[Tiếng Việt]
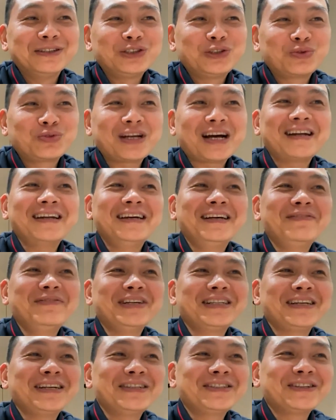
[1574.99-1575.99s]
chúng ta đến
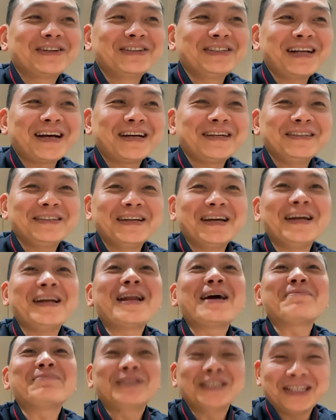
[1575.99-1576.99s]
với thế giới này để
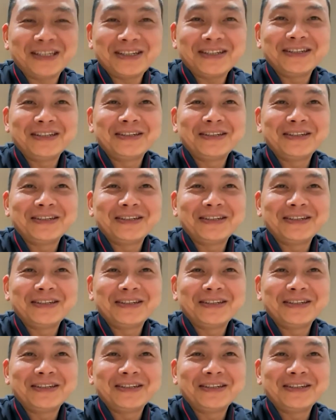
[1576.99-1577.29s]
làm gì?